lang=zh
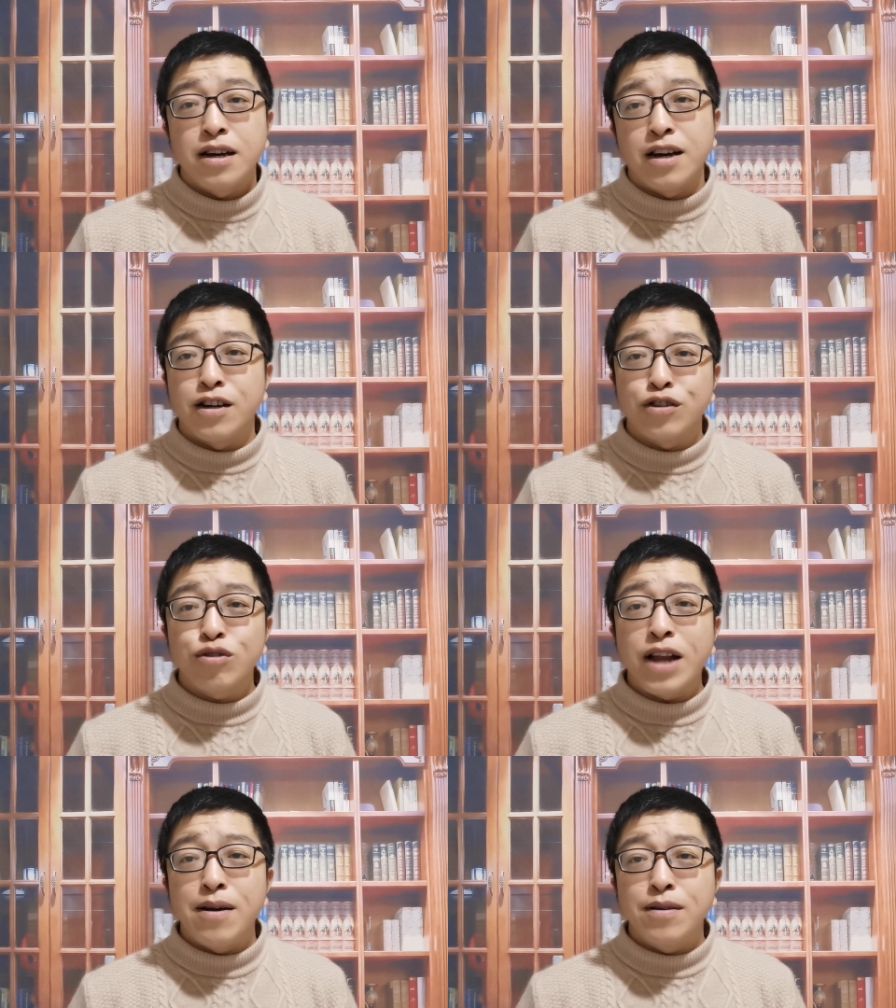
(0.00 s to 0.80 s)
呃，
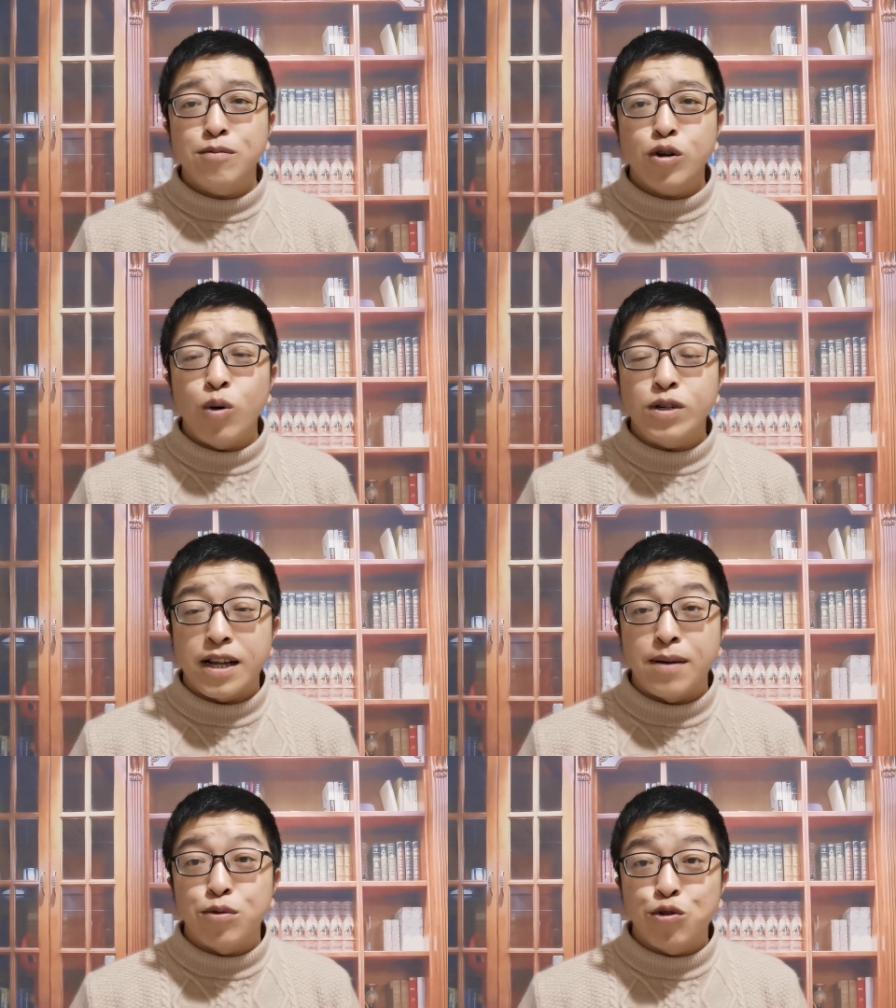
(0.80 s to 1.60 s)
虽然控制
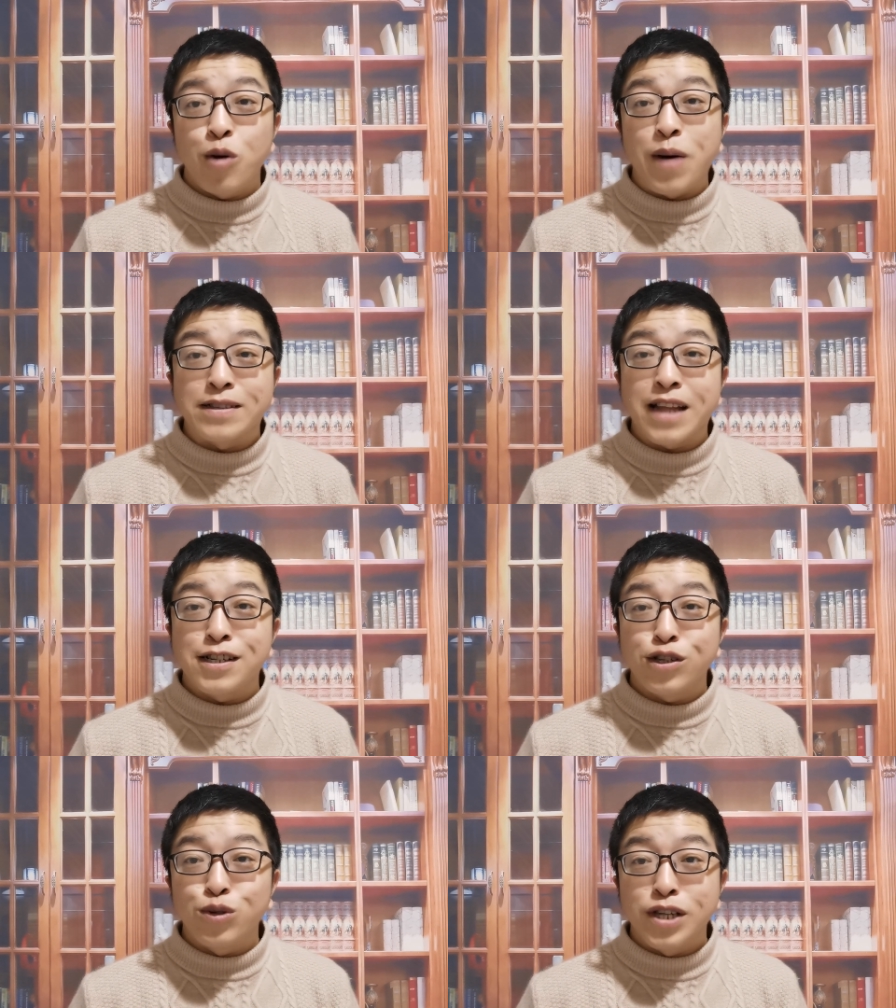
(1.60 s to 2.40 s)
的不错吧，但
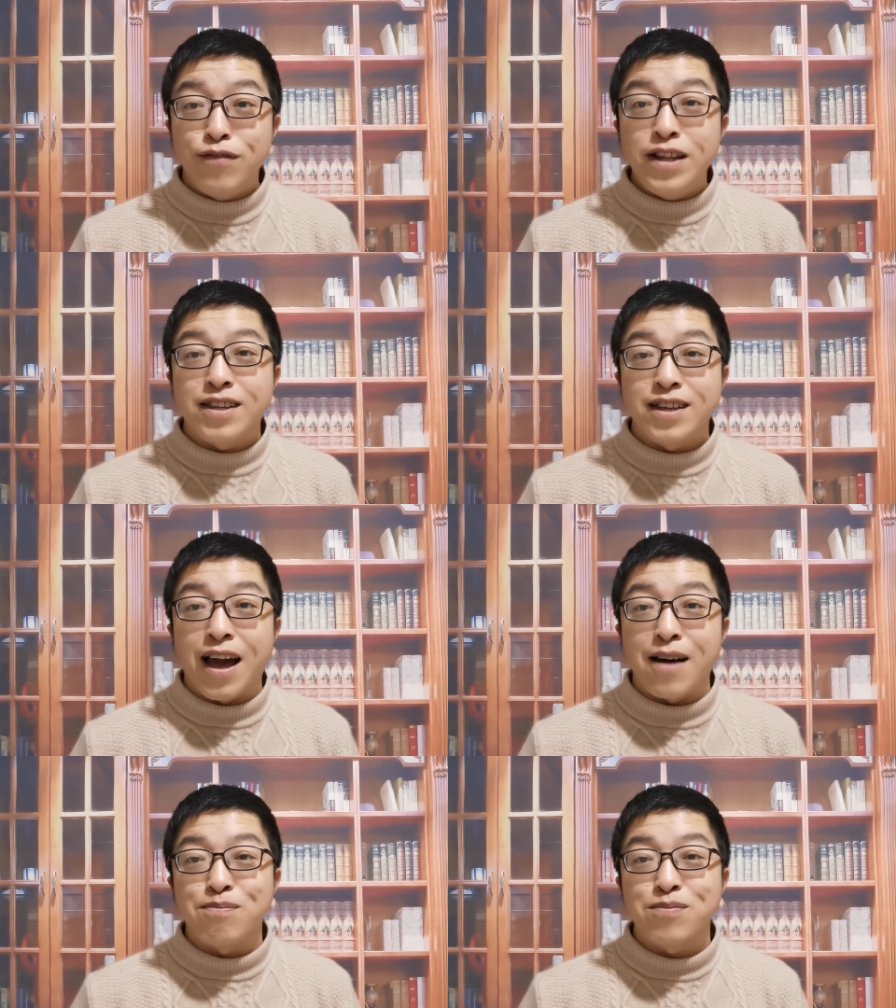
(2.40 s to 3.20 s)
是有一些问题呀、啊，